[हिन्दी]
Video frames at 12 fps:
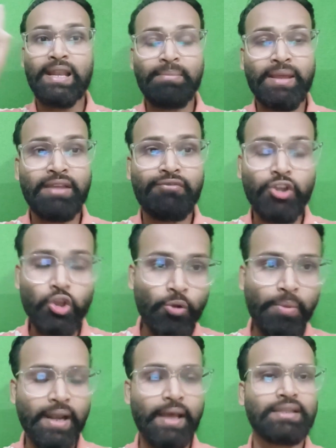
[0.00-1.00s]
पहले मैंने
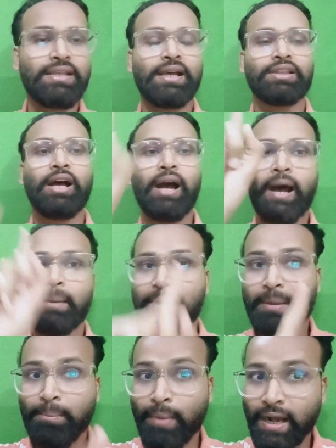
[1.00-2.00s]
वीडियो बना दिया था
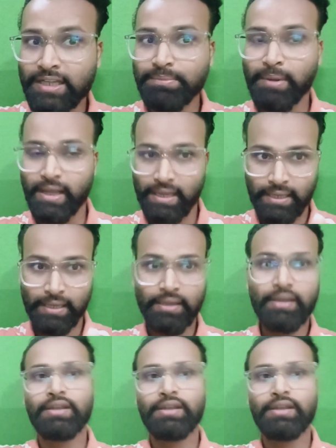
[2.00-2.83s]
आपके मार्क्स बढ़ेंगे